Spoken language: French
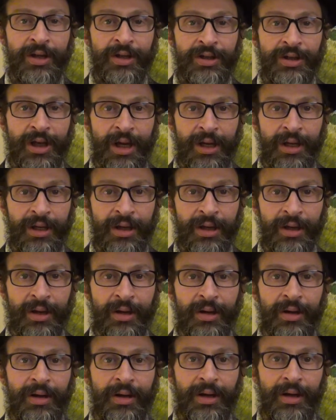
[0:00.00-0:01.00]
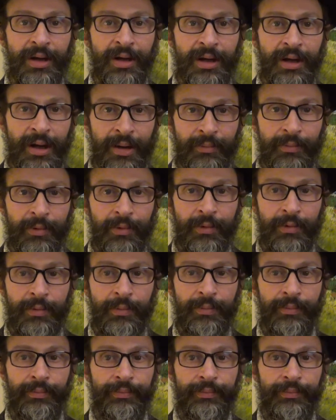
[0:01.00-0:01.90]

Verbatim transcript: jaillir l'amour.